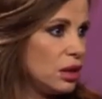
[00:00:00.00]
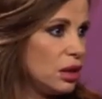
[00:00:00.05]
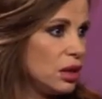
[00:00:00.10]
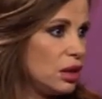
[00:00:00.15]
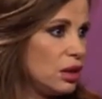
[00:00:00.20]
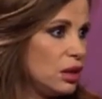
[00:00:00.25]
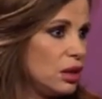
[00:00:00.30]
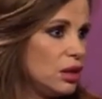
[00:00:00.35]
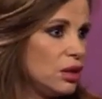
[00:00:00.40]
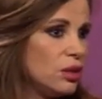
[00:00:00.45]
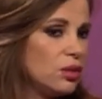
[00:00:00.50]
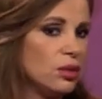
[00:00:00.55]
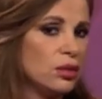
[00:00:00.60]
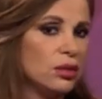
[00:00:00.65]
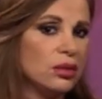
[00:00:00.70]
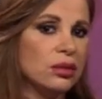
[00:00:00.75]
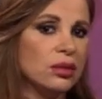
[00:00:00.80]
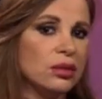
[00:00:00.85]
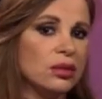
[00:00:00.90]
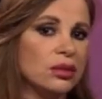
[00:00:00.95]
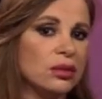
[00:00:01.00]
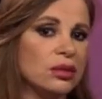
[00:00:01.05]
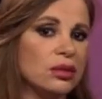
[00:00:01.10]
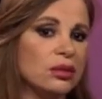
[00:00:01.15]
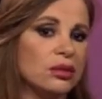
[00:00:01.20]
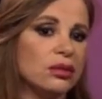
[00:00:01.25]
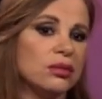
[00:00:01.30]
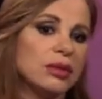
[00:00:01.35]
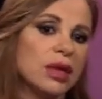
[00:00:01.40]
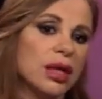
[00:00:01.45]
آه،
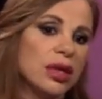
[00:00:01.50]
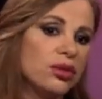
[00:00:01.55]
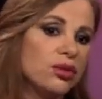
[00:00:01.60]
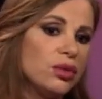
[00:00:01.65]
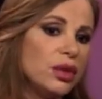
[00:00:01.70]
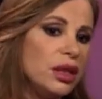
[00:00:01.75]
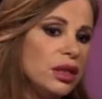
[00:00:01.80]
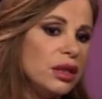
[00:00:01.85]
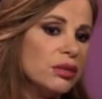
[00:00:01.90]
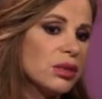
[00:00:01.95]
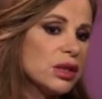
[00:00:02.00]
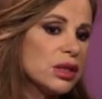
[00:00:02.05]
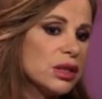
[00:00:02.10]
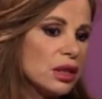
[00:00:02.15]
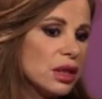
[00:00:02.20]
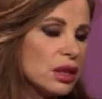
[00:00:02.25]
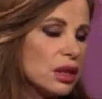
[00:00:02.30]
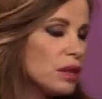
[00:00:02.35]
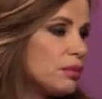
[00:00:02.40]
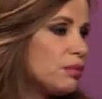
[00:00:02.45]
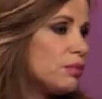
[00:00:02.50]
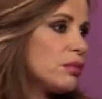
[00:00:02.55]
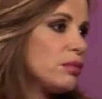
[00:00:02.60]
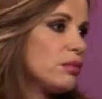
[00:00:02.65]
ومع انه هي المصاري